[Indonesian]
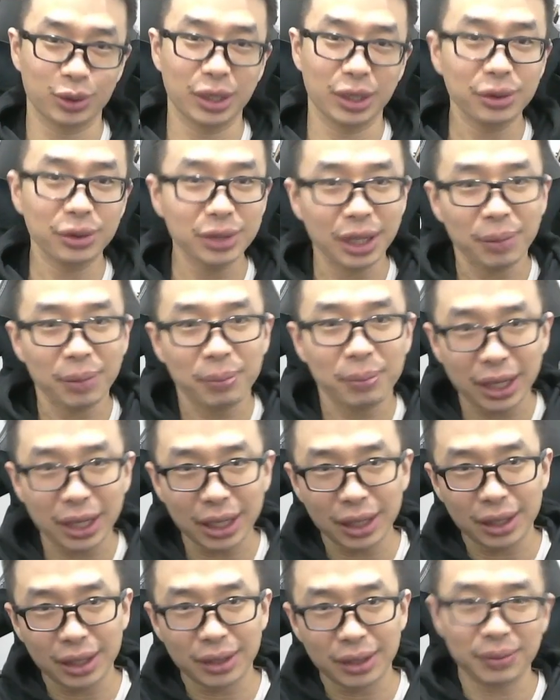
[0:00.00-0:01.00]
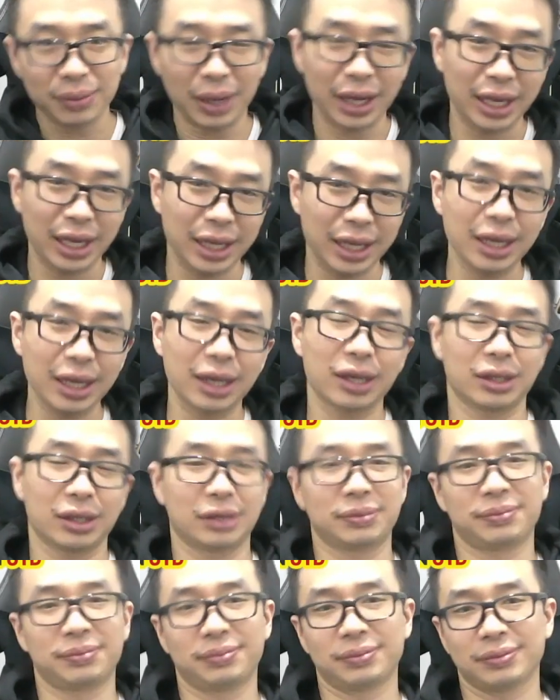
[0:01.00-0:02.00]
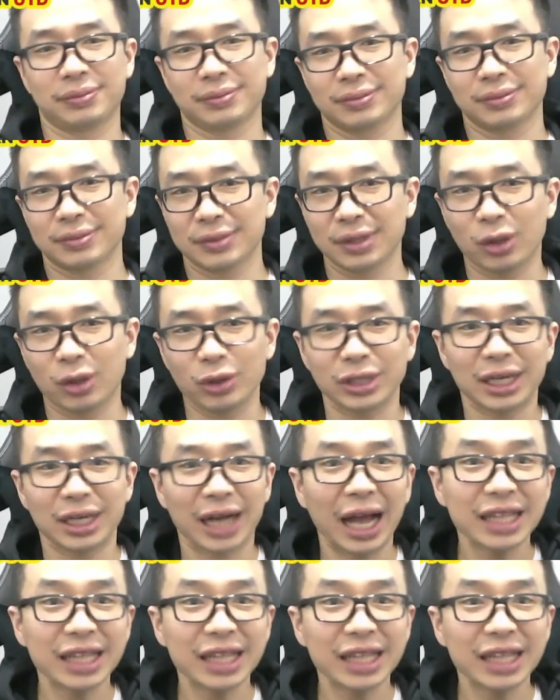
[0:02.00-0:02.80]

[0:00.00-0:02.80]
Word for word: ya udah mereka akhirnya kocar